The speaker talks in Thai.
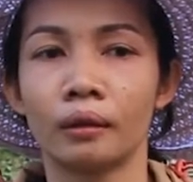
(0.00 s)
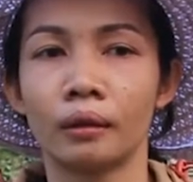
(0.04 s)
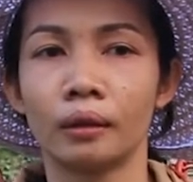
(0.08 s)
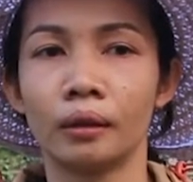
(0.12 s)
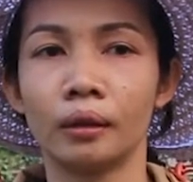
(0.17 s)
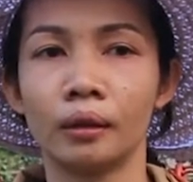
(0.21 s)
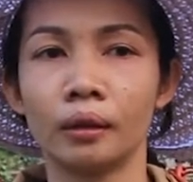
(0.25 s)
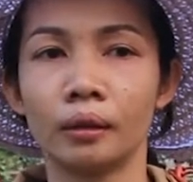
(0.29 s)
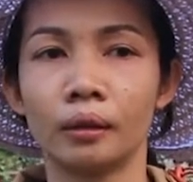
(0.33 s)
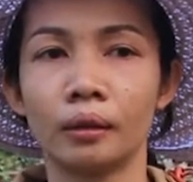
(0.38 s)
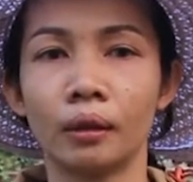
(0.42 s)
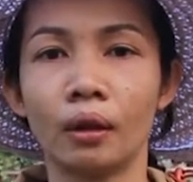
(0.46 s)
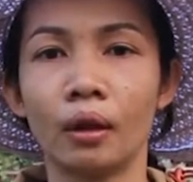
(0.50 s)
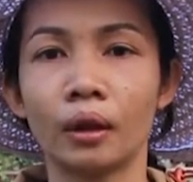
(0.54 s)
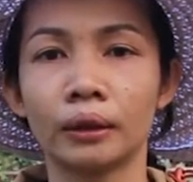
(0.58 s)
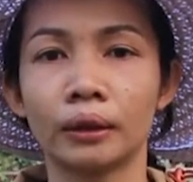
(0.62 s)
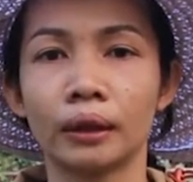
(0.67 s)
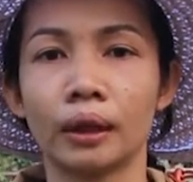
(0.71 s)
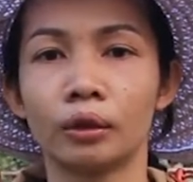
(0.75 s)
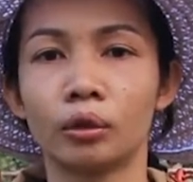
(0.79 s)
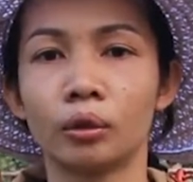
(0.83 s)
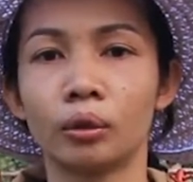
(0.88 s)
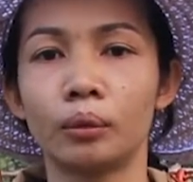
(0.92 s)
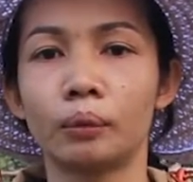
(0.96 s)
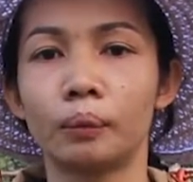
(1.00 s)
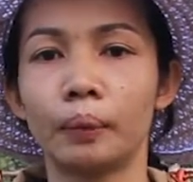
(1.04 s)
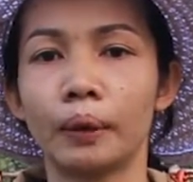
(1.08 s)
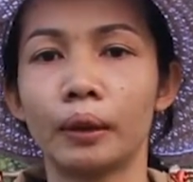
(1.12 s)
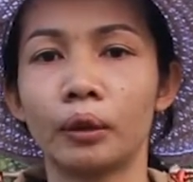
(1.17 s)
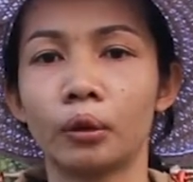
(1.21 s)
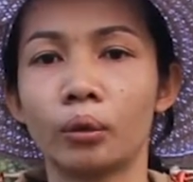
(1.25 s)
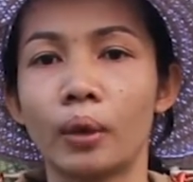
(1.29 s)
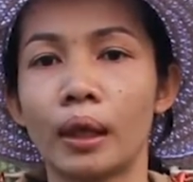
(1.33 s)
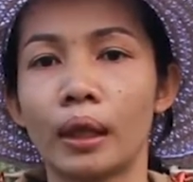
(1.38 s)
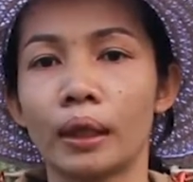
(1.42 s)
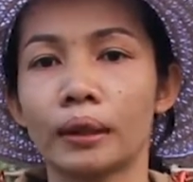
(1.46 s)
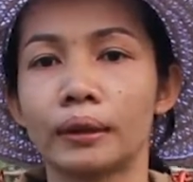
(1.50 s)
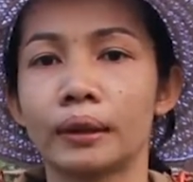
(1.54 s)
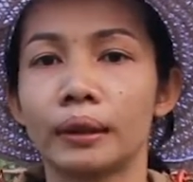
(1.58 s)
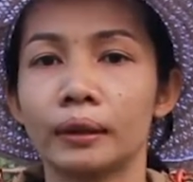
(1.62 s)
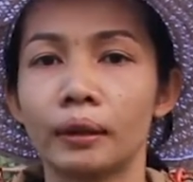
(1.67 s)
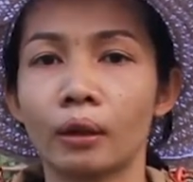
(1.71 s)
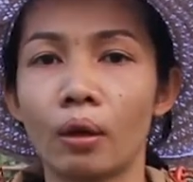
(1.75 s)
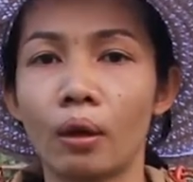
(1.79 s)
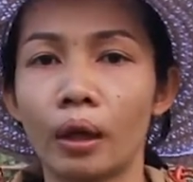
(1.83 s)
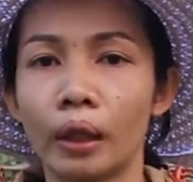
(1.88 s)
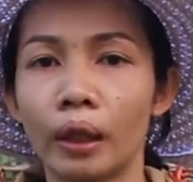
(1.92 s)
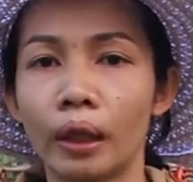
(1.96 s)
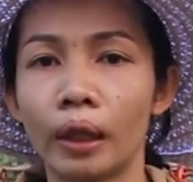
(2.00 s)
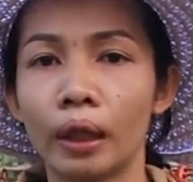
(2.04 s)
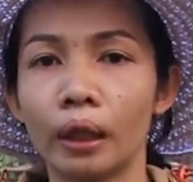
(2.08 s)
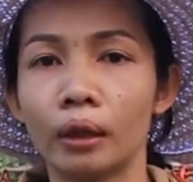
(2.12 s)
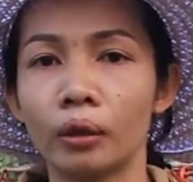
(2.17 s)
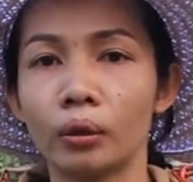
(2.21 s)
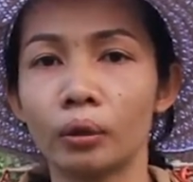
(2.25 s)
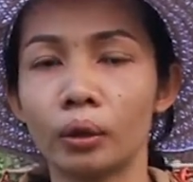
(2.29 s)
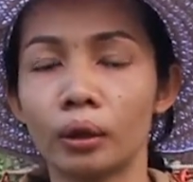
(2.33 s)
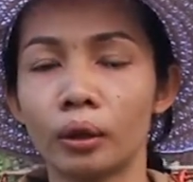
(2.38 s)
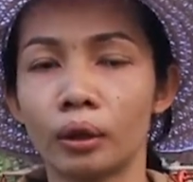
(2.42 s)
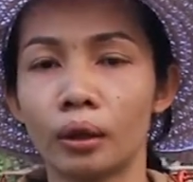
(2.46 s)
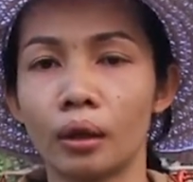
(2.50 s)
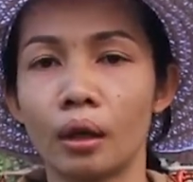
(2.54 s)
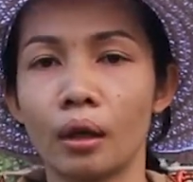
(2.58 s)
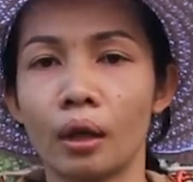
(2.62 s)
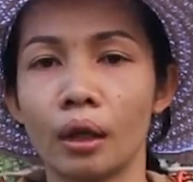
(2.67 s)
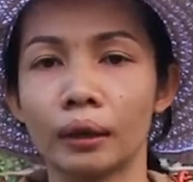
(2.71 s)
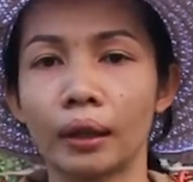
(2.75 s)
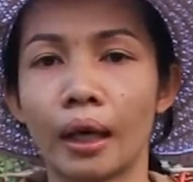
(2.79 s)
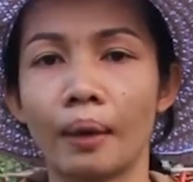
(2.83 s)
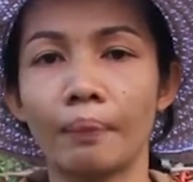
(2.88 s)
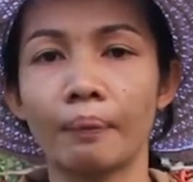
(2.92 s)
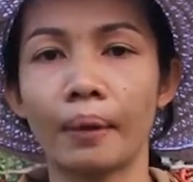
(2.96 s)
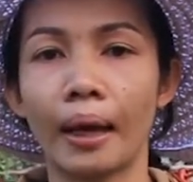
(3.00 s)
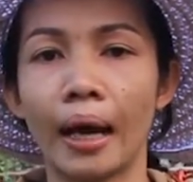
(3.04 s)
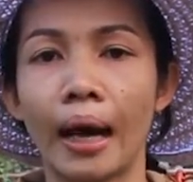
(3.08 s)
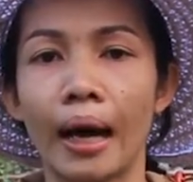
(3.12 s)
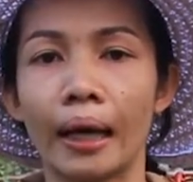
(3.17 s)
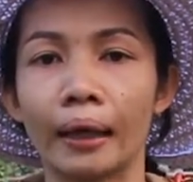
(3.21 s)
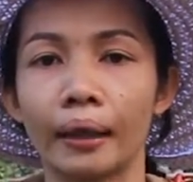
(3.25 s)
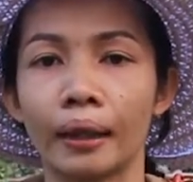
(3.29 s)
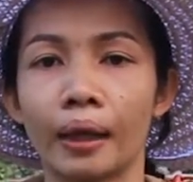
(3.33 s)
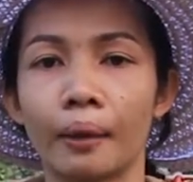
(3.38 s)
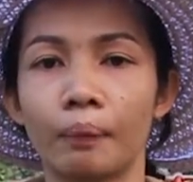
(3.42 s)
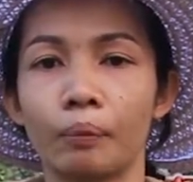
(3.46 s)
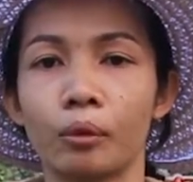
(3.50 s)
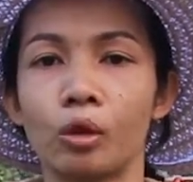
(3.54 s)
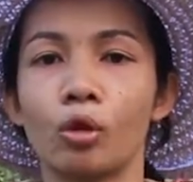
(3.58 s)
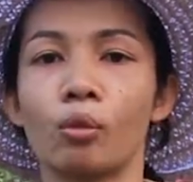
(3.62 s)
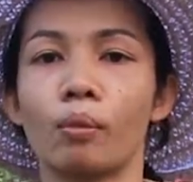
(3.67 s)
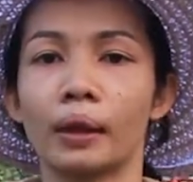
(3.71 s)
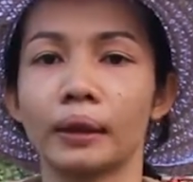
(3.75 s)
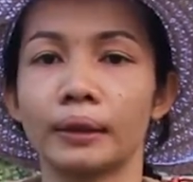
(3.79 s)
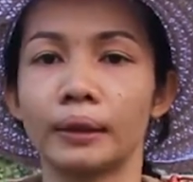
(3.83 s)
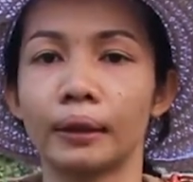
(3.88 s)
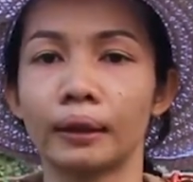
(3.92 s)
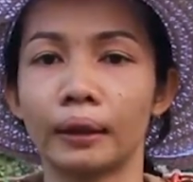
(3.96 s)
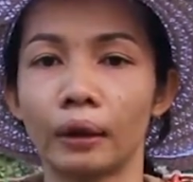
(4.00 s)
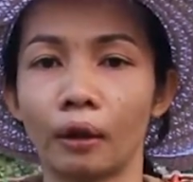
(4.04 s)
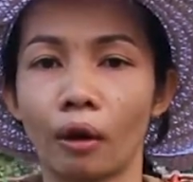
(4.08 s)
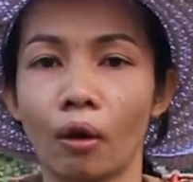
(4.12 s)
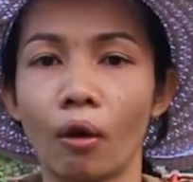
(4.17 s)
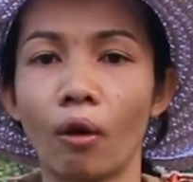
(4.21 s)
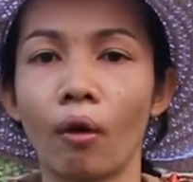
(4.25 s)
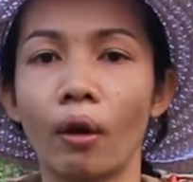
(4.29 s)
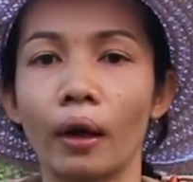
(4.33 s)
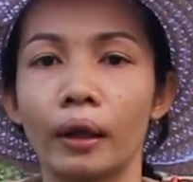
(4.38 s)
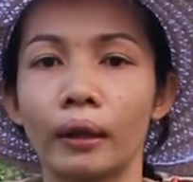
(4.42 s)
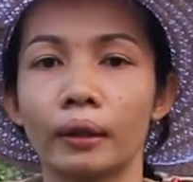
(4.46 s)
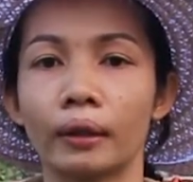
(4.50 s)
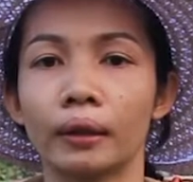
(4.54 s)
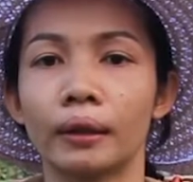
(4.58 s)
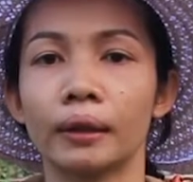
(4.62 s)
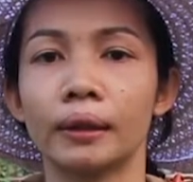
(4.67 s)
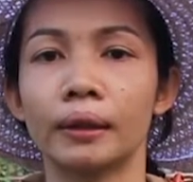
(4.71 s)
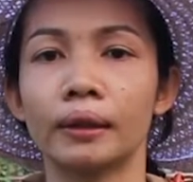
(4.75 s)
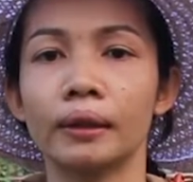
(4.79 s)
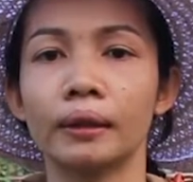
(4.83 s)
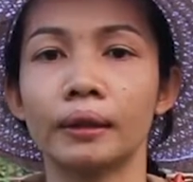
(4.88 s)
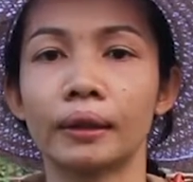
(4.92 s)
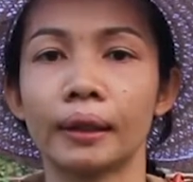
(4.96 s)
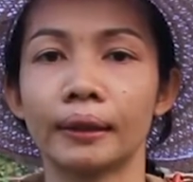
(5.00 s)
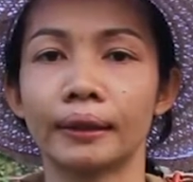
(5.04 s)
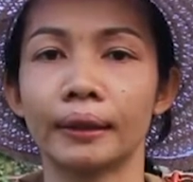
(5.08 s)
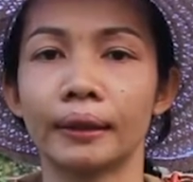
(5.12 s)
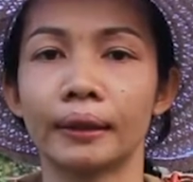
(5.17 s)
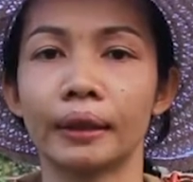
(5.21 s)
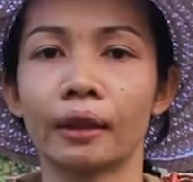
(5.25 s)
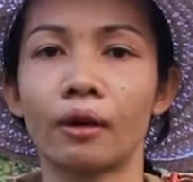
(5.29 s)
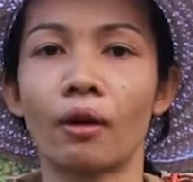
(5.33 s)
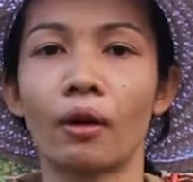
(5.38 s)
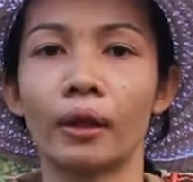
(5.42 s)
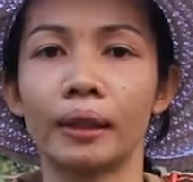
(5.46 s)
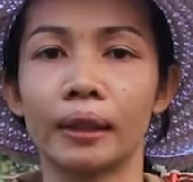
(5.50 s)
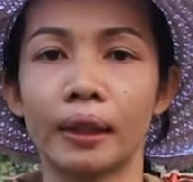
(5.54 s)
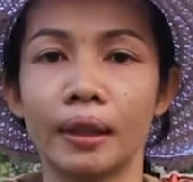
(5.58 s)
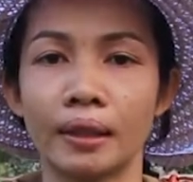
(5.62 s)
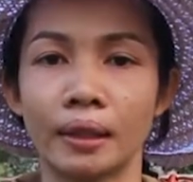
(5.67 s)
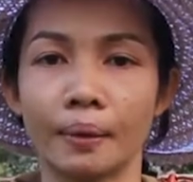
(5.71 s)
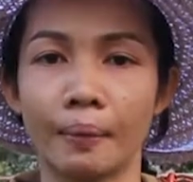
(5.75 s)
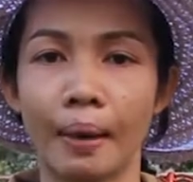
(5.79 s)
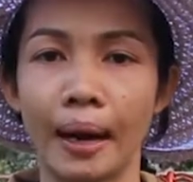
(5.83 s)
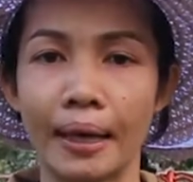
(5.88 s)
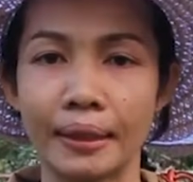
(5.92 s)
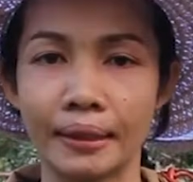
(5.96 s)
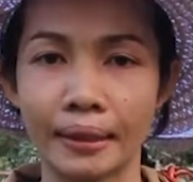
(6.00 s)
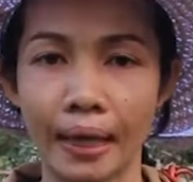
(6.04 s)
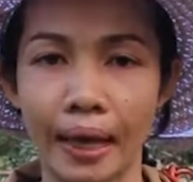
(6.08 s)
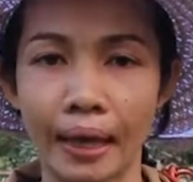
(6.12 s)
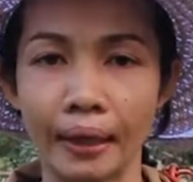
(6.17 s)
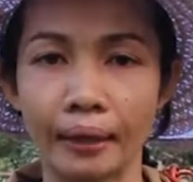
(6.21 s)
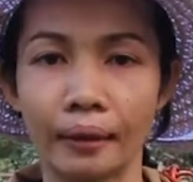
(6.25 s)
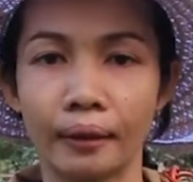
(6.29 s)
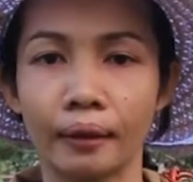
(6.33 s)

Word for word: คือนอกจากนุชเป็นตัวเกษตรกรเองนุชก็ทำงานกับกลุ่มเกษตรกร ก็คือเกษตรกรกินสบายใจ